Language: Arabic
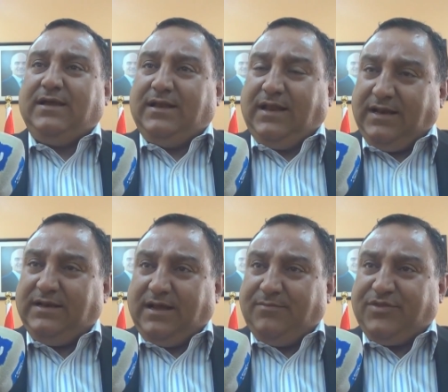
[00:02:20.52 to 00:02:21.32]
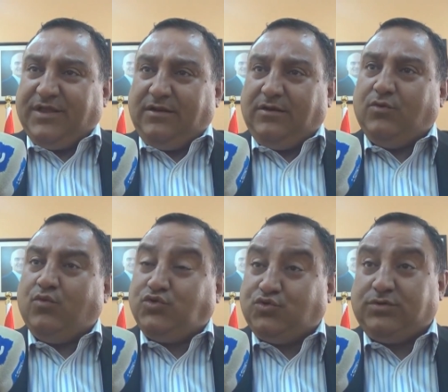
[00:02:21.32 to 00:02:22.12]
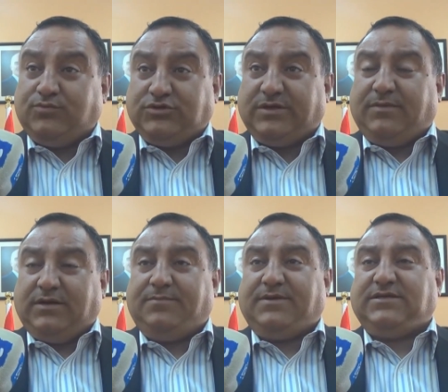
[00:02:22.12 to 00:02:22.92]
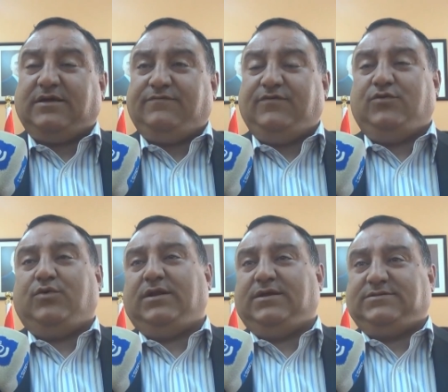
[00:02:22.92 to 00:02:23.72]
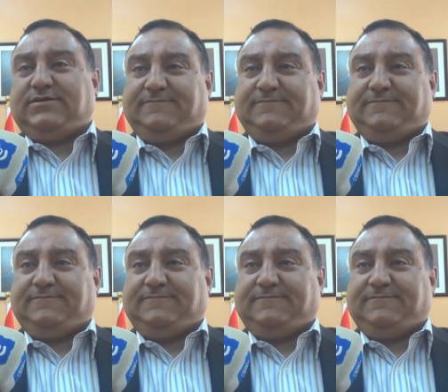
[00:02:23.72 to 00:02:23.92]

الحل الامثل وجود مجمع للباصات في لواء القصر.